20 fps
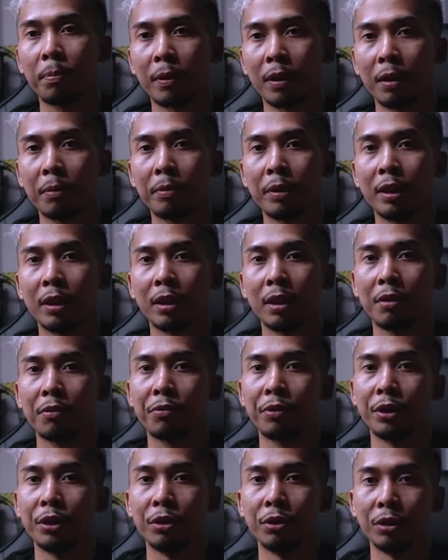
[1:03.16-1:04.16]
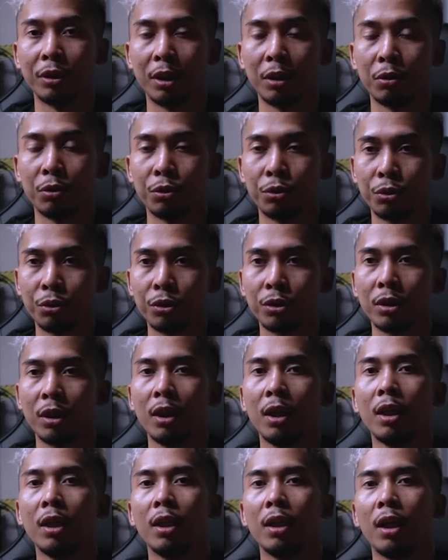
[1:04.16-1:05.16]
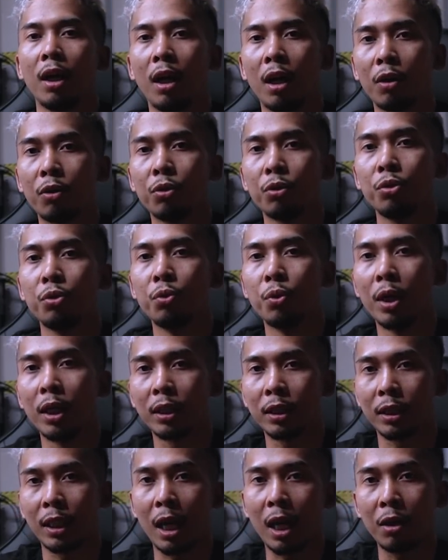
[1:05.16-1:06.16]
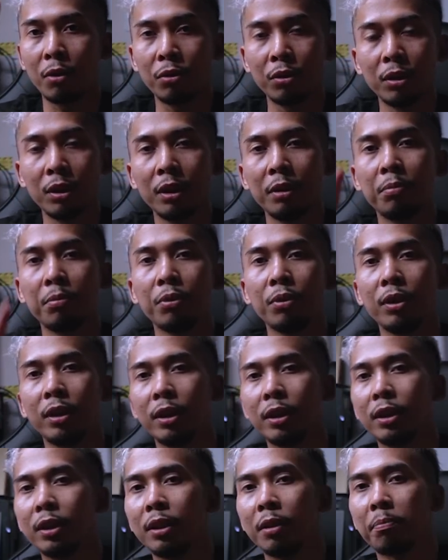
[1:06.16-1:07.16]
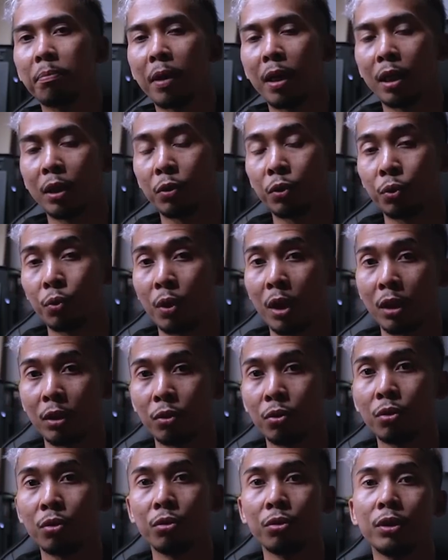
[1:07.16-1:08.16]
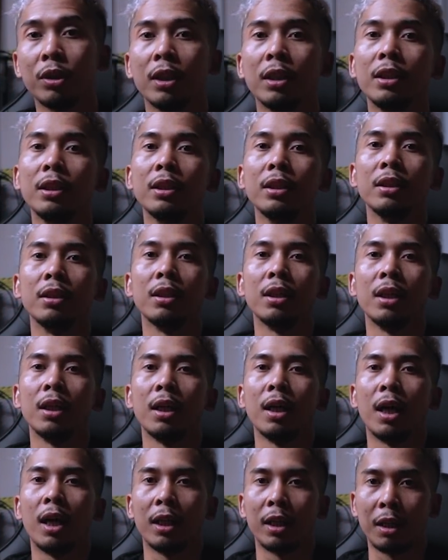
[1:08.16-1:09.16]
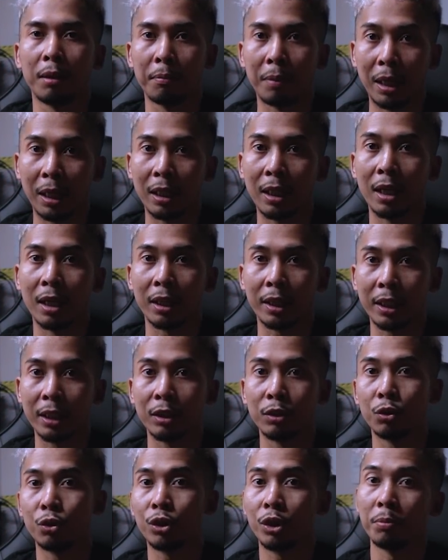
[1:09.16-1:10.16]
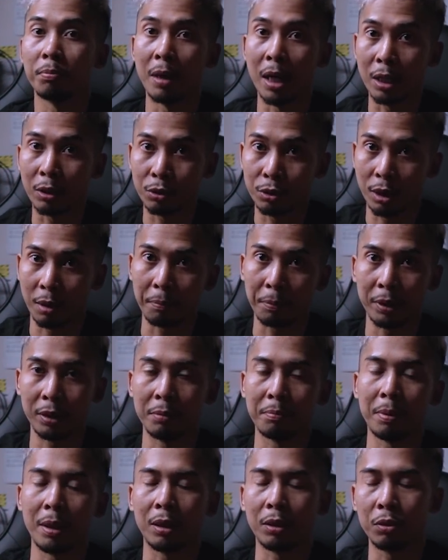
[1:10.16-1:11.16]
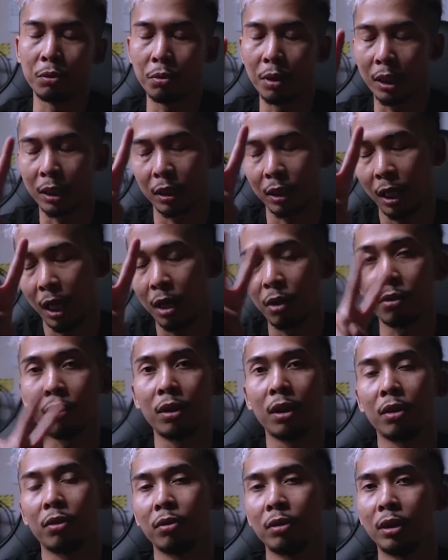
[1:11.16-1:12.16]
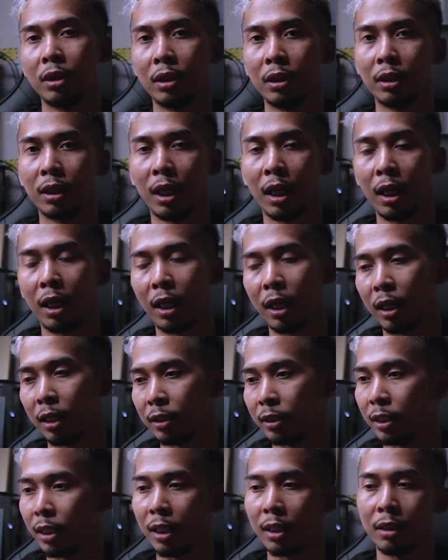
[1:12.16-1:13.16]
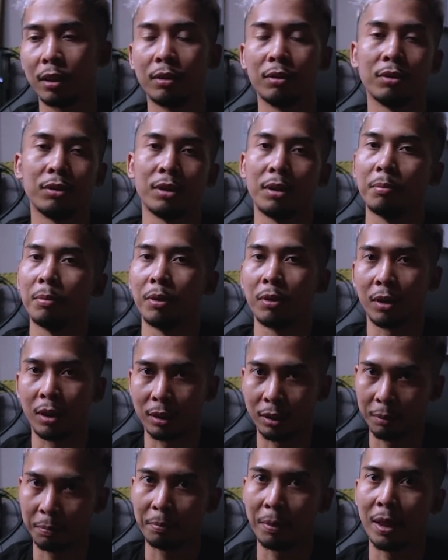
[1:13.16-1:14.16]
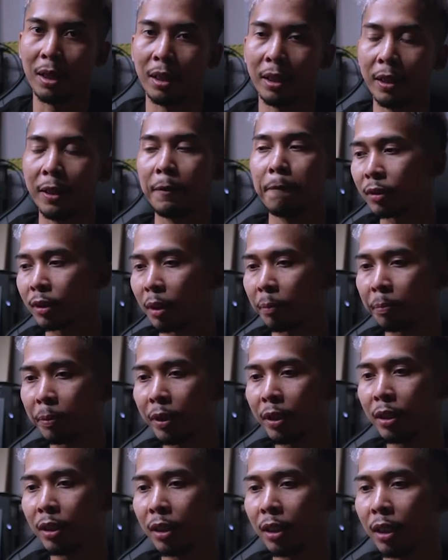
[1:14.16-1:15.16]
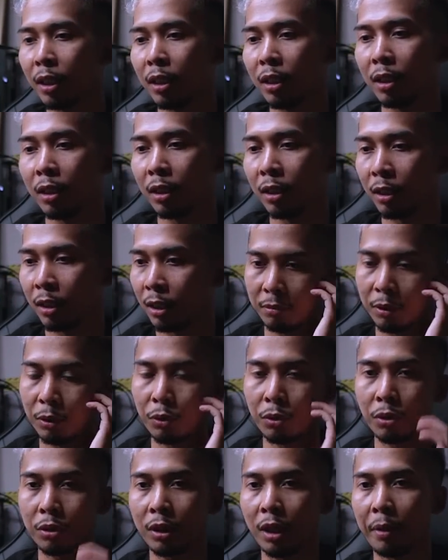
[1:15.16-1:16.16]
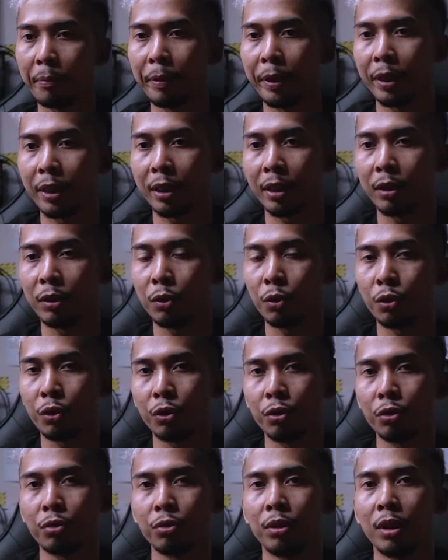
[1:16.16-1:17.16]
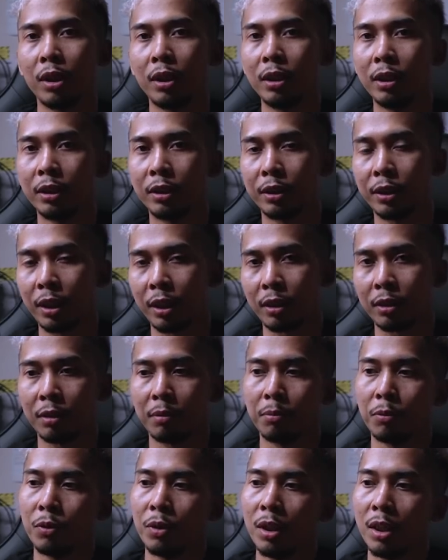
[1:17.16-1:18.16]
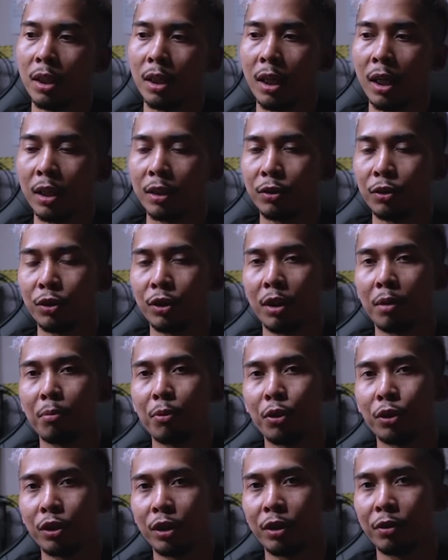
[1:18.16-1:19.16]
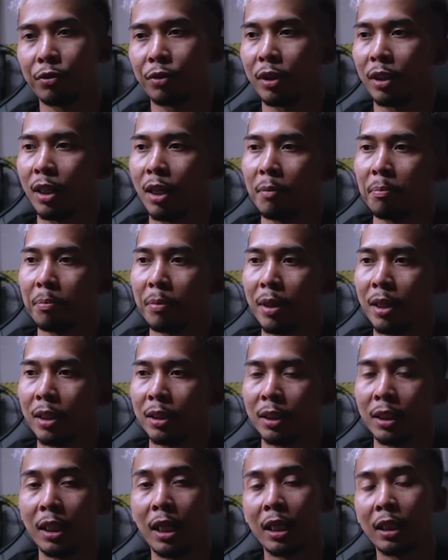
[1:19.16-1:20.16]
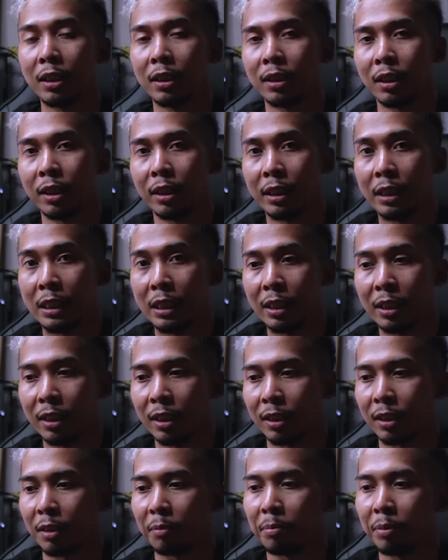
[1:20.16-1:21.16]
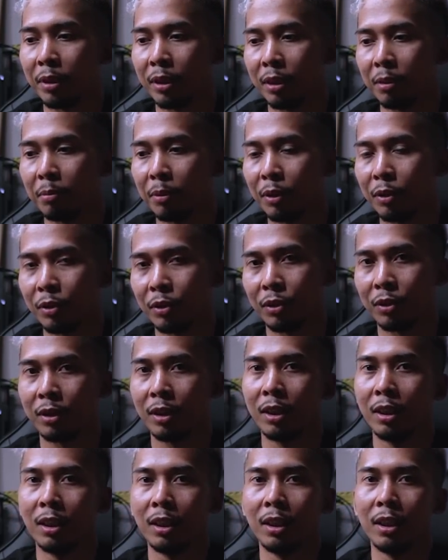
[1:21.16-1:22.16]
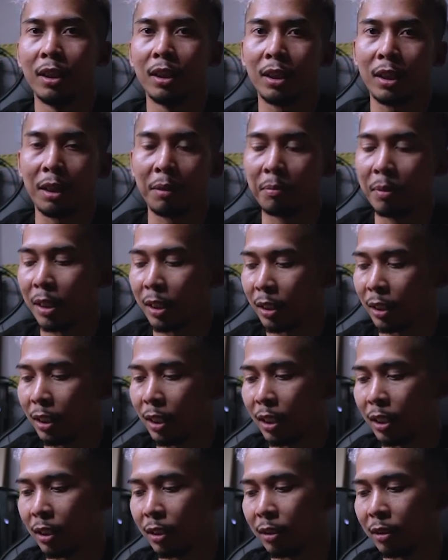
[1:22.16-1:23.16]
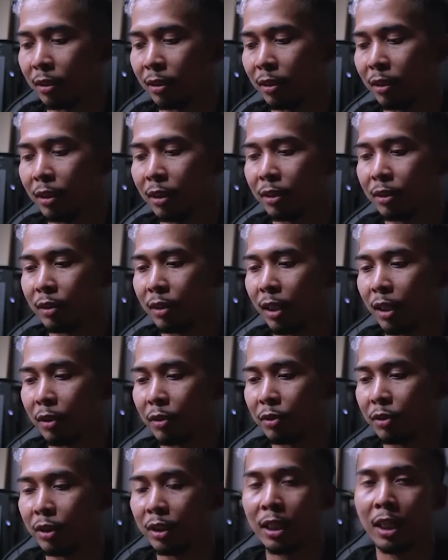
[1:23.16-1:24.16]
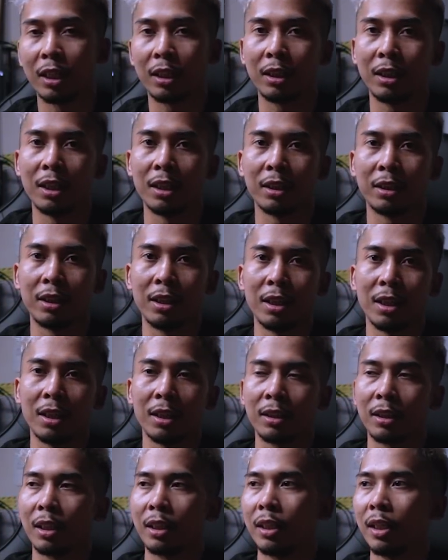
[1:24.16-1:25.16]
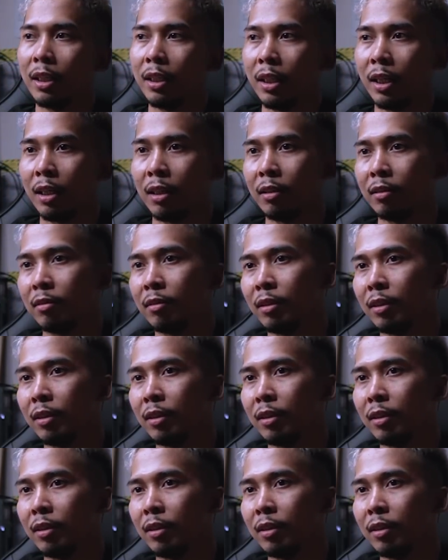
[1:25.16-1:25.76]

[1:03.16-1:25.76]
pernah bikinkan videonya khusus aku dua tahun dibully di Jepang sewaktu ku jadi anak magang Kensushi baru nyampe Jepang dua tahun aku dihajar itu sama orang Jepang ya tapi eh, menurut KBRI Tokyo sudah dicek semua kasusnya motif kenapa sedang diselidiki ya tapi menurut kabar yang setelah aku lihat-lihat ya ada yang